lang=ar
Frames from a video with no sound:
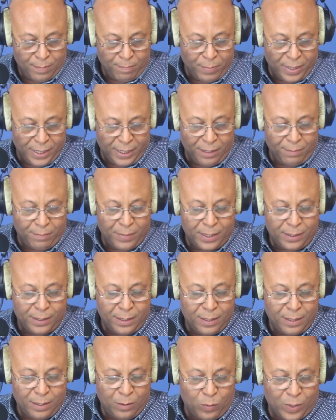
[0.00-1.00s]

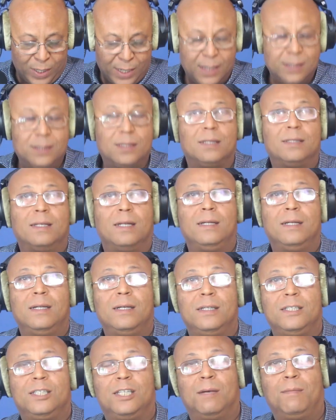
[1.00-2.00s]
بالعمادة
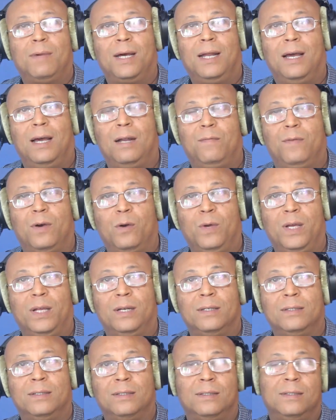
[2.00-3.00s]
وخاصة جامع الحلفوي